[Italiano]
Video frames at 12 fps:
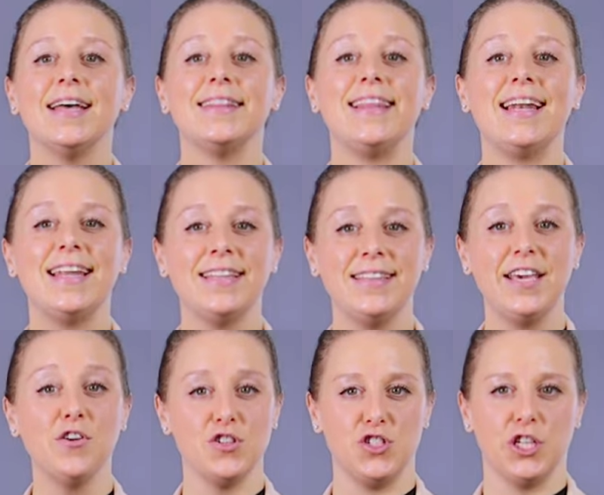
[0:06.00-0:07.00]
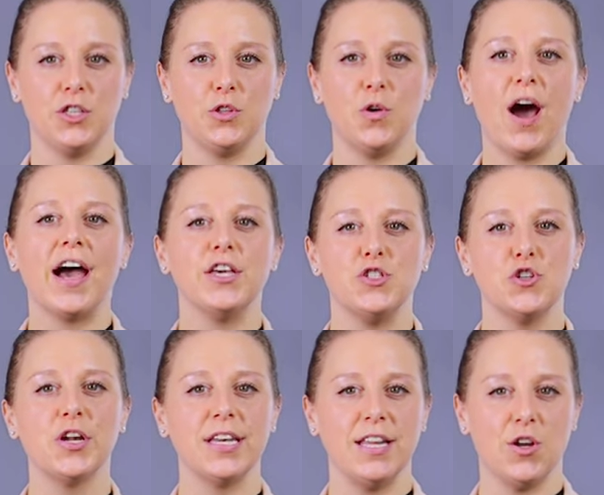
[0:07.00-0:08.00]
Dall'antico Egitto ai
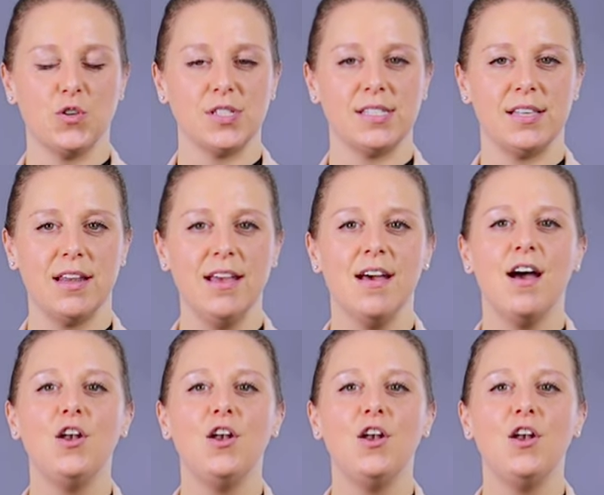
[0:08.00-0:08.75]
giorni nostri,